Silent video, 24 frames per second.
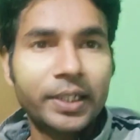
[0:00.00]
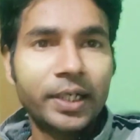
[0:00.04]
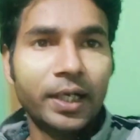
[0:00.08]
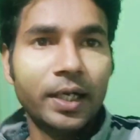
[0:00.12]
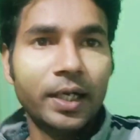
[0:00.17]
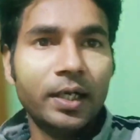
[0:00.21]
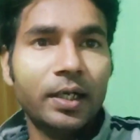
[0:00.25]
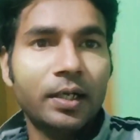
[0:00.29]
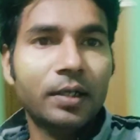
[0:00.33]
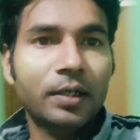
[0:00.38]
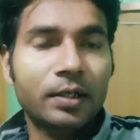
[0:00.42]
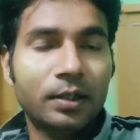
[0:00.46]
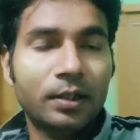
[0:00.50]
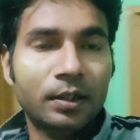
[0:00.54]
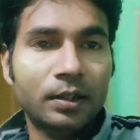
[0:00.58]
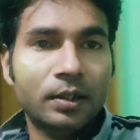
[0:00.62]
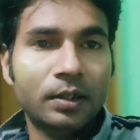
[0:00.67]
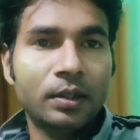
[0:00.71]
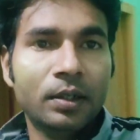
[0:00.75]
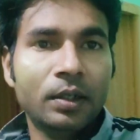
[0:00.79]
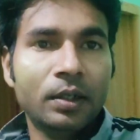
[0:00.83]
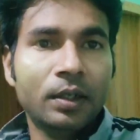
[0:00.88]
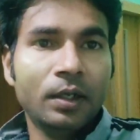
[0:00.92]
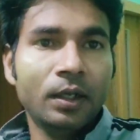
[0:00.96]
कल
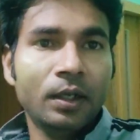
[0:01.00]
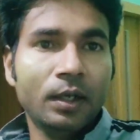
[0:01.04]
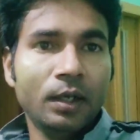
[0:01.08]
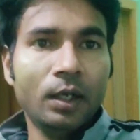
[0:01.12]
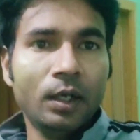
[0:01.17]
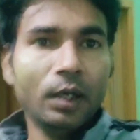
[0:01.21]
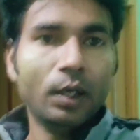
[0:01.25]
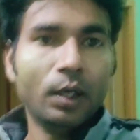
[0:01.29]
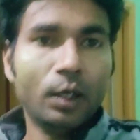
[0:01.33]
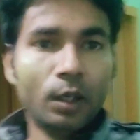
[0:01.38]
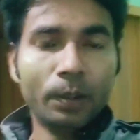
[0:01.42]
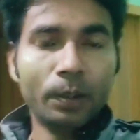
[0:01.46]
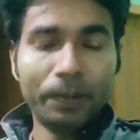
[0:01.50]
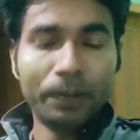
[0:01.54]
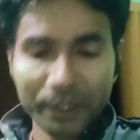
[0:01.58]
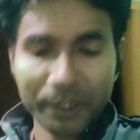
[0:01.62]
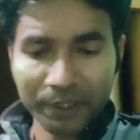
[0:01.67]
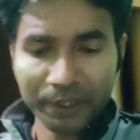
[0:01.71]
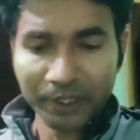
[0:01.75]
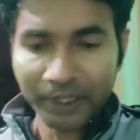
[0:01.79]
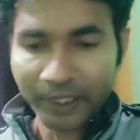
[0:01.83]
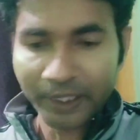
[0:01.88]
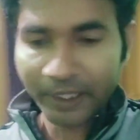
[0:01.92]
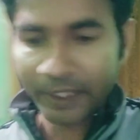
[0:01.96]

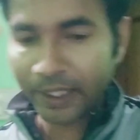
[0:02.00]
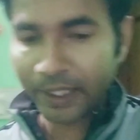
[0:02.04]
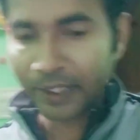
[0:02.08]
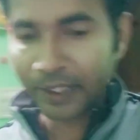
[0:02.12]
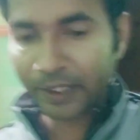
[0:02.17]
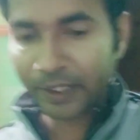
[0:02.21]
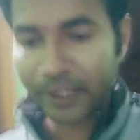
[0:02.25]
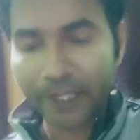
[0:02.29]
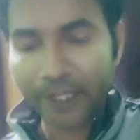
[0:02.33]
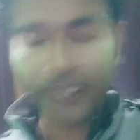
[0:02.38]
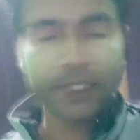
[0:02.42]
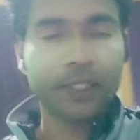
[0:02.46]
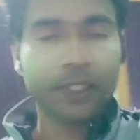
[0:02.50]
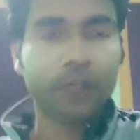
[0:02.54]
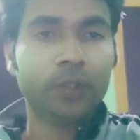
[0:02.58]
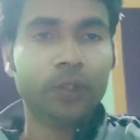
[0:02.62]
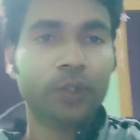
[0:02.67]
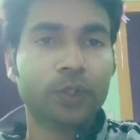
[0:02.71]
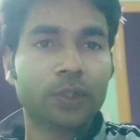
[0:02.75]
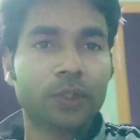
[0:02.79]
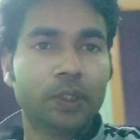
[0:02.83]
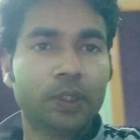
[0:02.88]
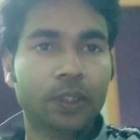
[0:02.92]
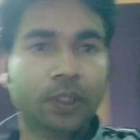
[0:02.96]
ऑपरेशन की डेट दे रखी है
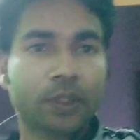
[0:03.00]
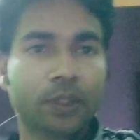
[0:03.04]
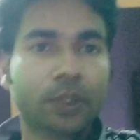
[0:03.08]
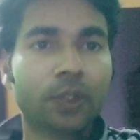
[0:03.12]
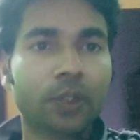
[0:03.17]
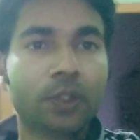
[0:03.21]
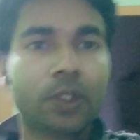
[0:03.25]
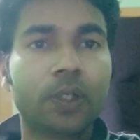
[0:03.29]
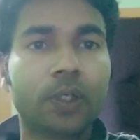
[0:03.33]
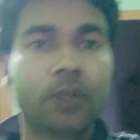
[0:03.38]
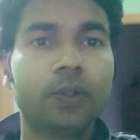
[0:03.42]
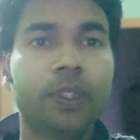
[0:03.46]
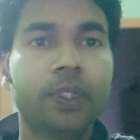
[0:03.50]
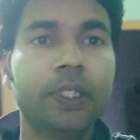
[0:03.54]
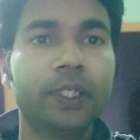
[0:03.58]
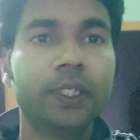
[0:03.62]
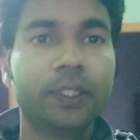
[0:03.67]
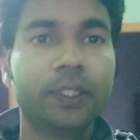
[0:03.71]
दो डॉक्टरों ने